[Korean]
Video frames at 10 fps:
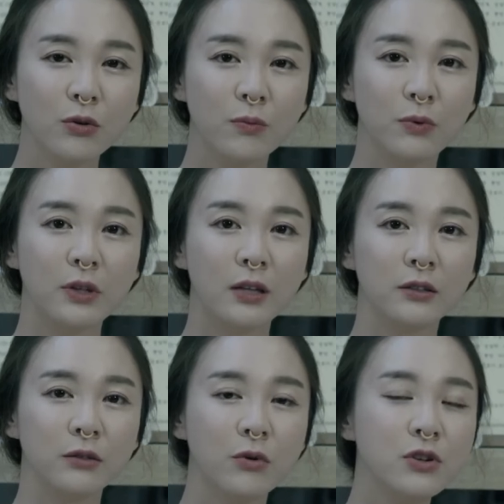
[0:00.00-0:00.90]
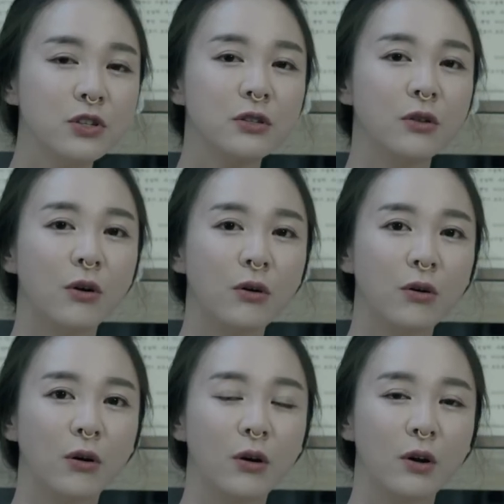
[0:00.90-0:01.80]
것보다는 훨씬
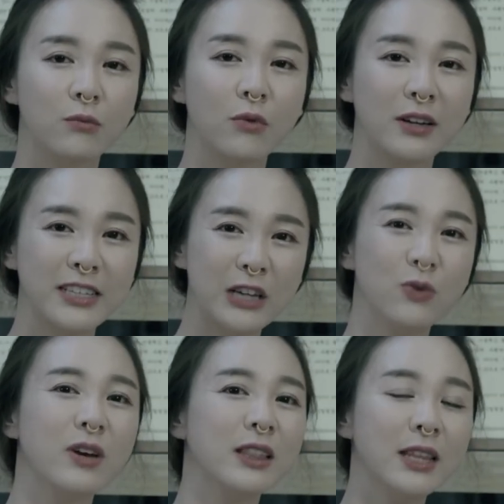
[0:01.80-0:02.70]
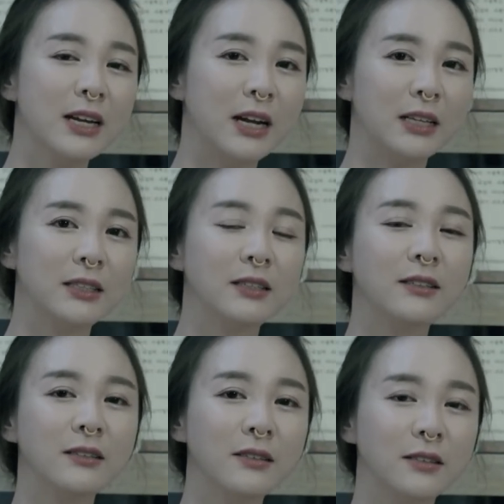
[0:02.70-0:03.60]
더 뭔가
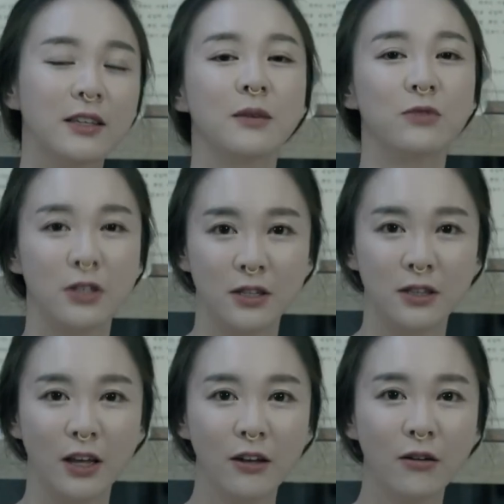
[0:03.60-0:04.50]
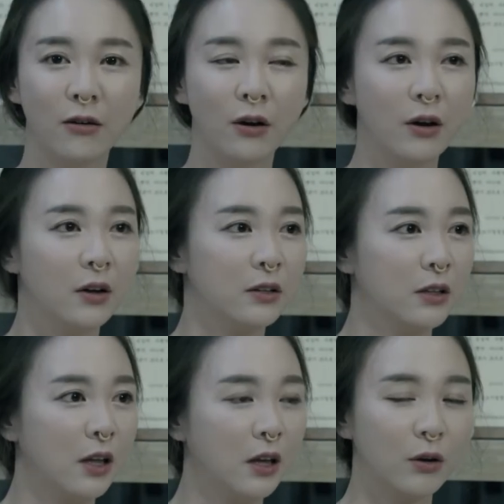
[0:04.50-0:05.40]
착용했다라는 느낌은 있는데요.
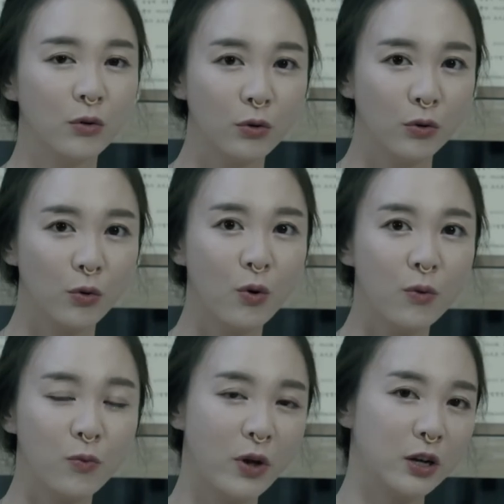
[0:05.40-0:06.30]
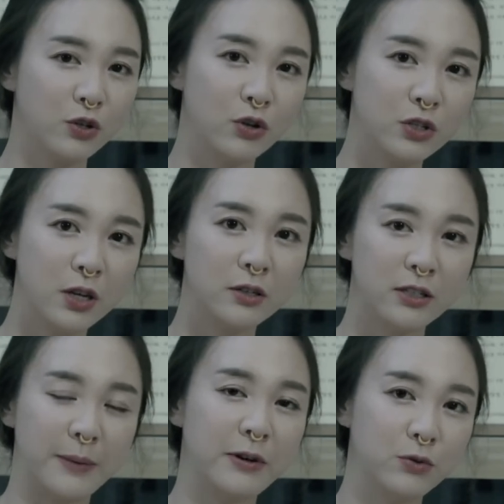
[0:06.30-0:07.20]
근데 코 모양 전체를
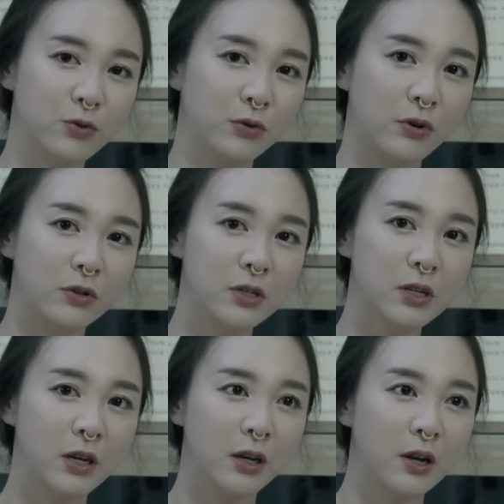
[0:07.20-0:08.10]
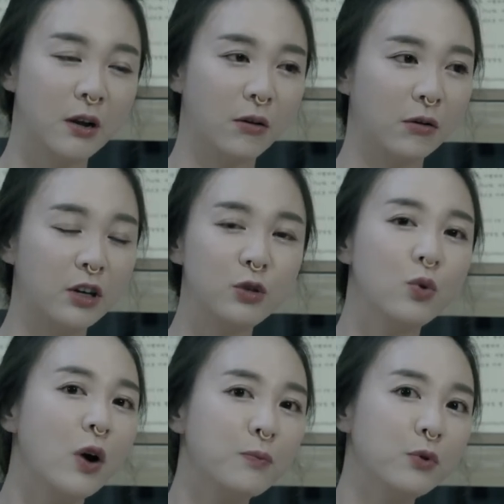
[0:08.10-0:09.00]
잡아줘서 그런지
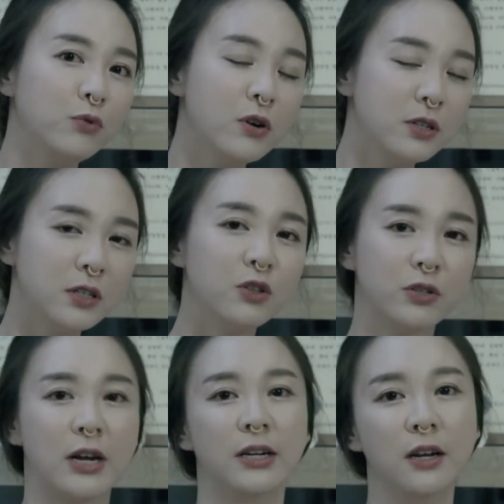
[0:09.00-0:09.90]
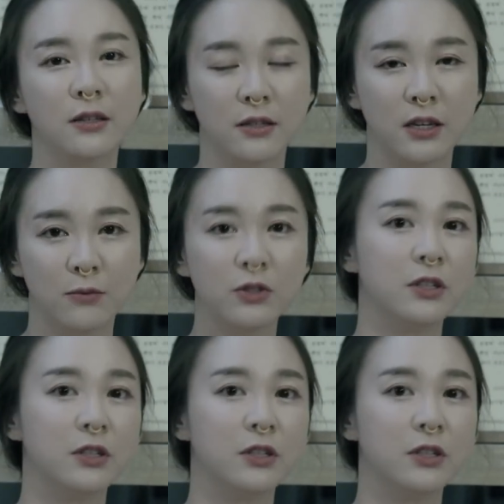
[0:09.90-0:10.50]
기도 확보는 훨씬 더 잘 되는 느낌은